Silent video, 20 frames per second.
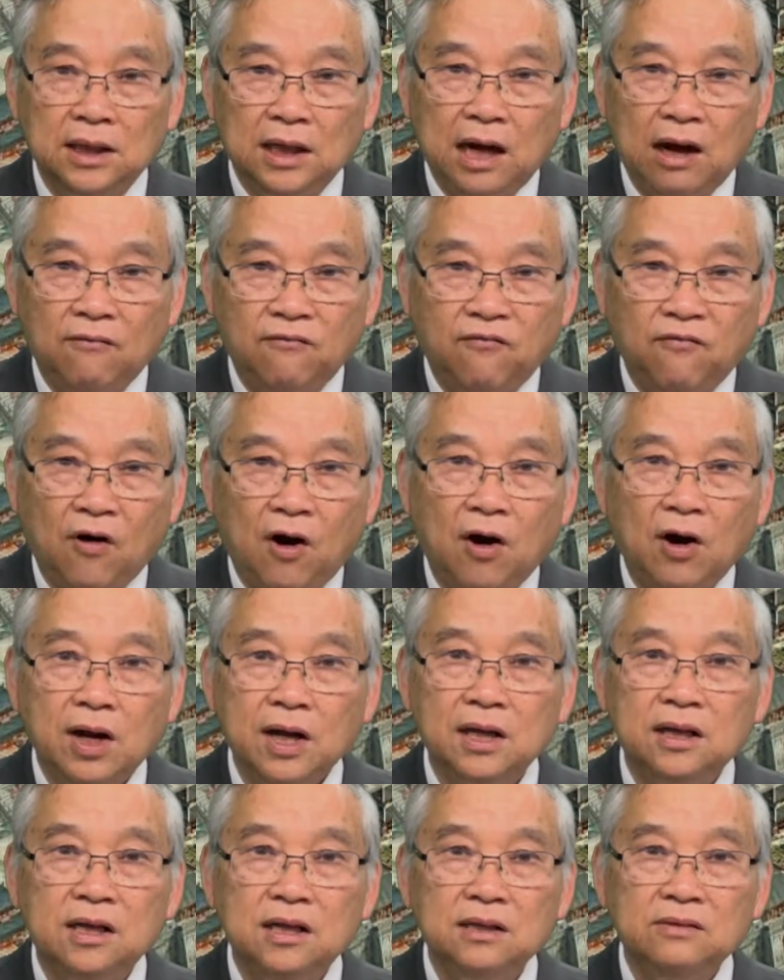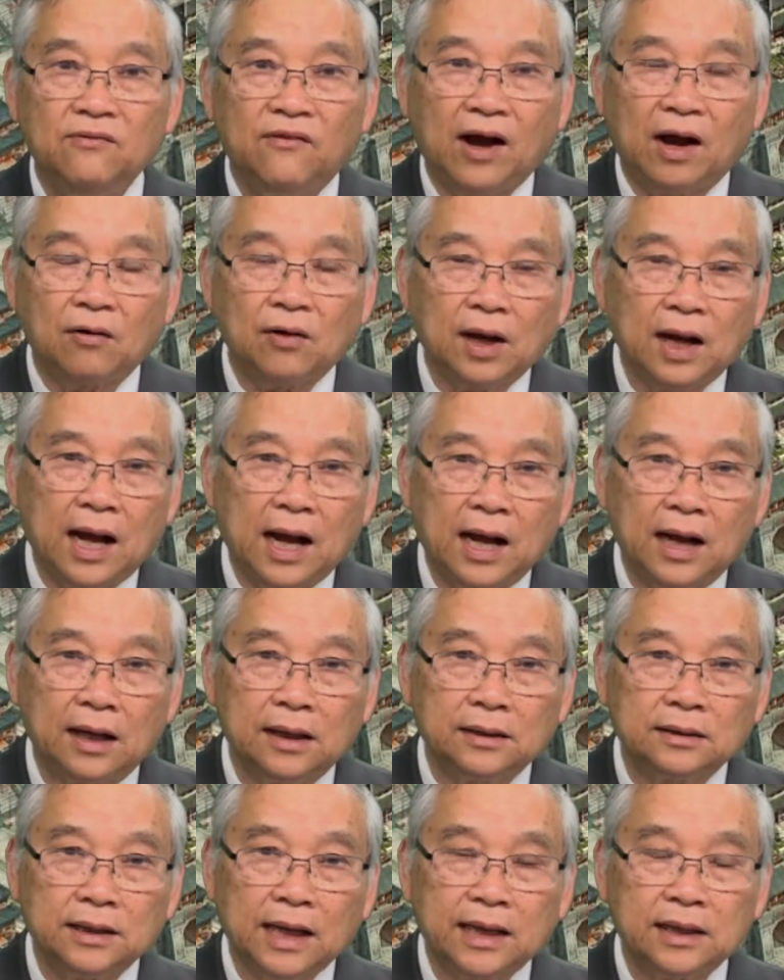học võ khi đứng vào cái
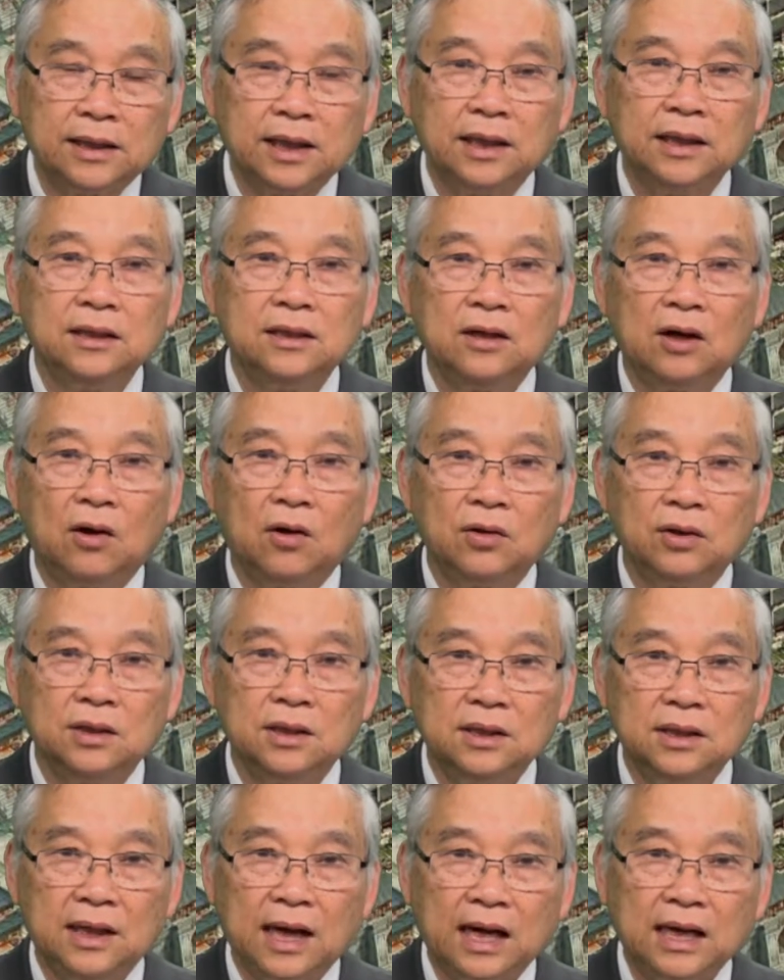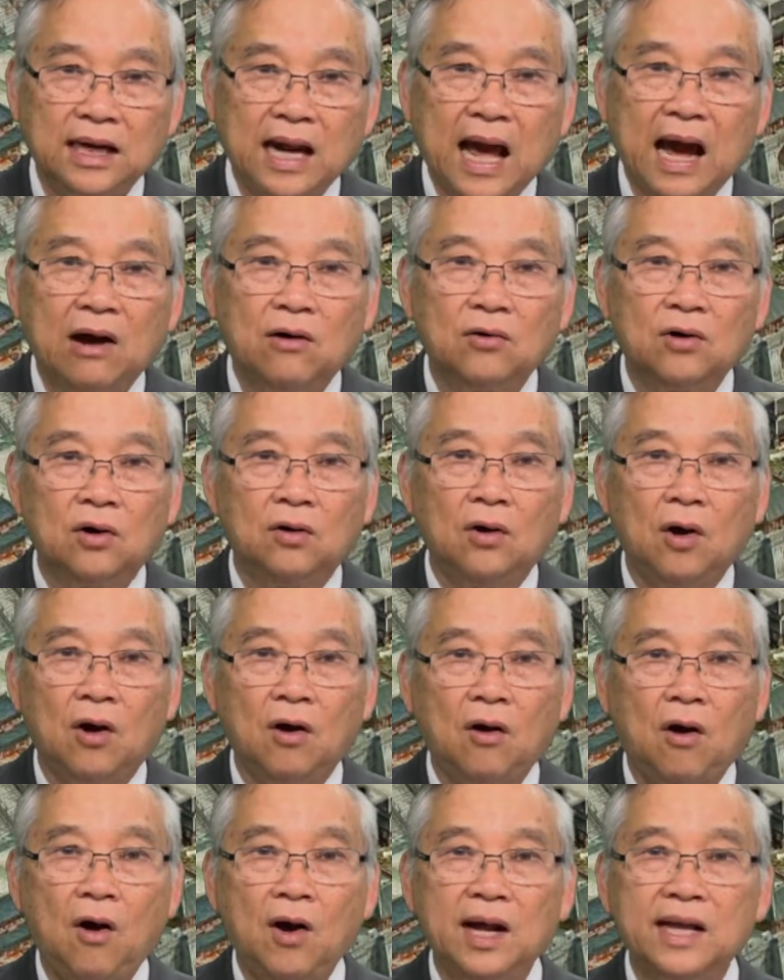hàng cai trị rồi lãnh đạo rồi
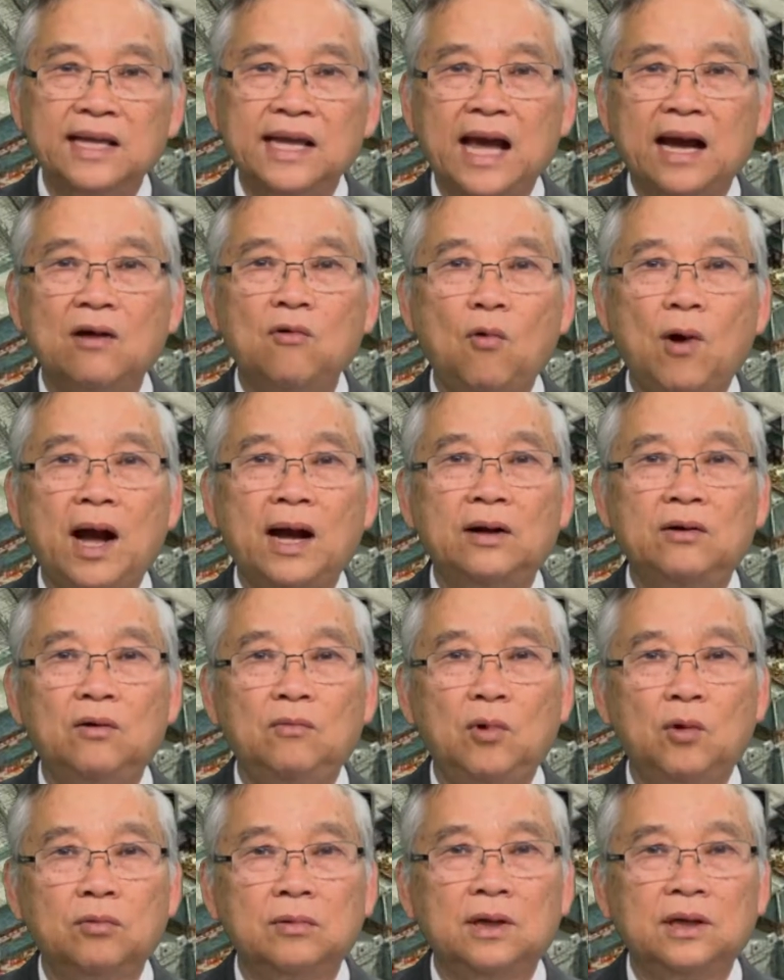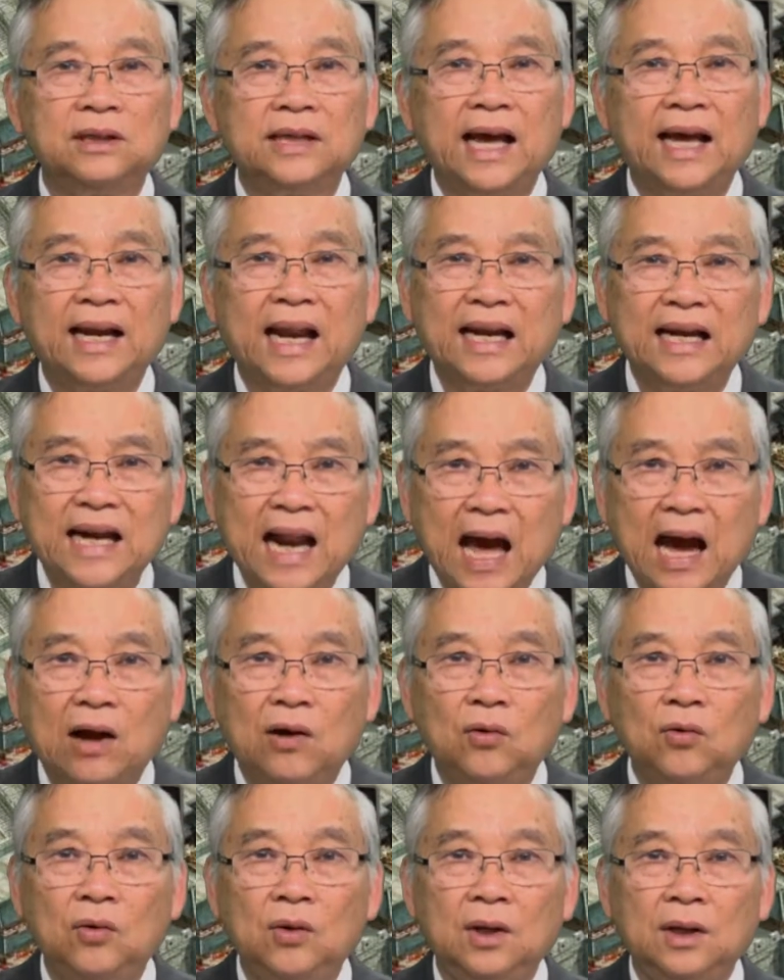họ có cái nhãn quan của một nhà lãnh
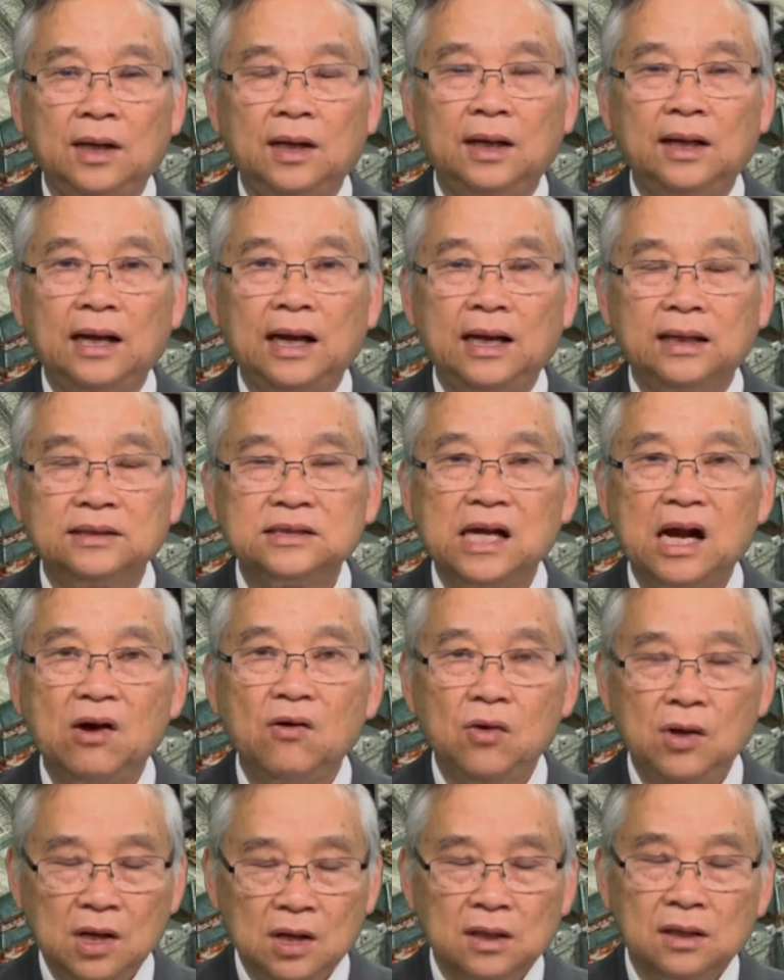đạo là sao